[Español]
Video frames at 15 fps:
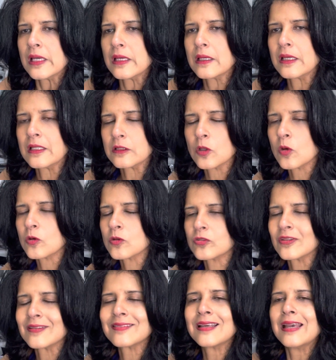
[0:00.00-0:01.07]

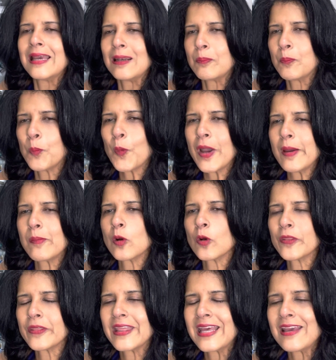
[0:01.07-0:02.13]
Entonces, el pueblo
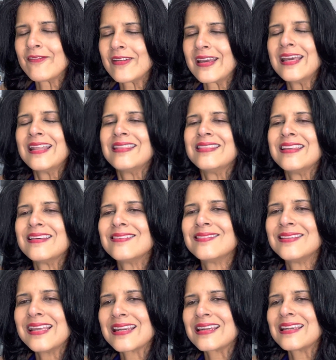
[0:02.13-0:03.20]
debe
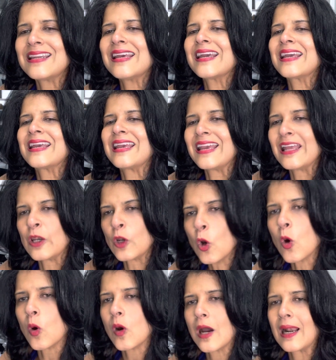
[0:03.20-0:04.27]
decirle que
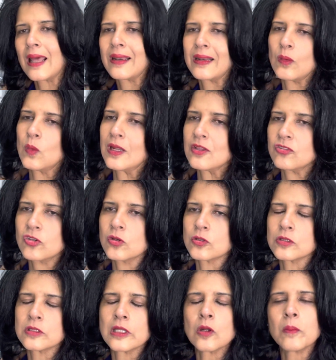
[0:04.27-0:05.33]
no a la
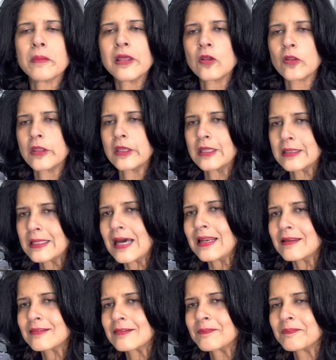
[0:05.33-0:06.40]
regulación de los medios digitales.
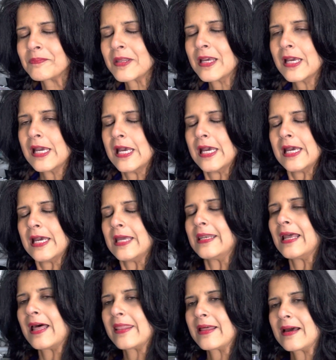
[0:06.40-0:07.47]

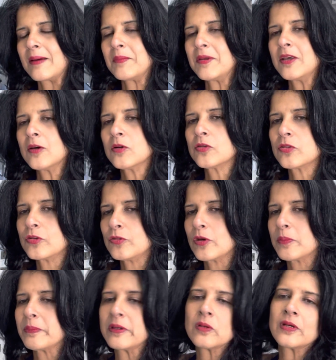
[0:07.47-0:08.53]
Nada, amigos, yo
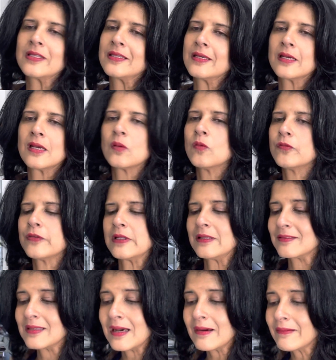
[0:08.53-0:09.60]
espero que tengan un feliz
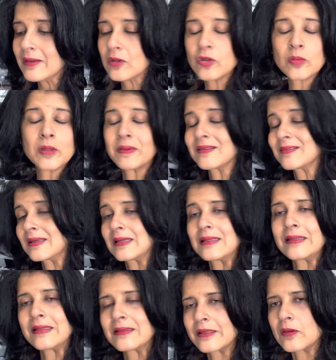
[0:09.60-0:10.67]
sábado. Yo me pasaré el
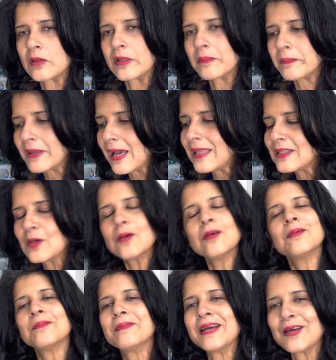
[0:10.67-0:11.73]
día entero limpiando,
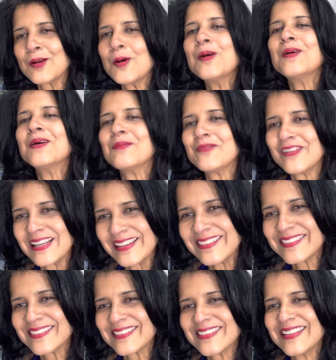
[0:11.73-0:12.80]
pero
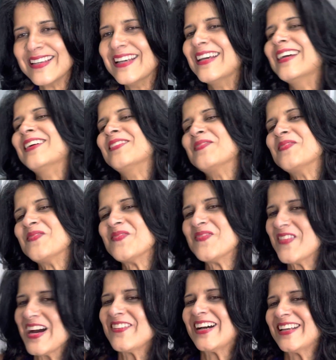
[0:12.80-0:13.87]
feliz.
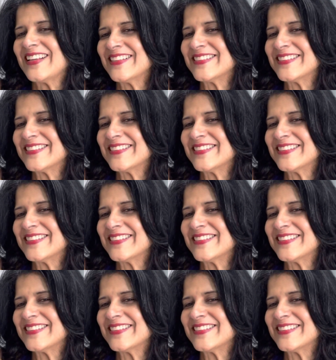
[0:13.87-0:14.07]
Bye bye.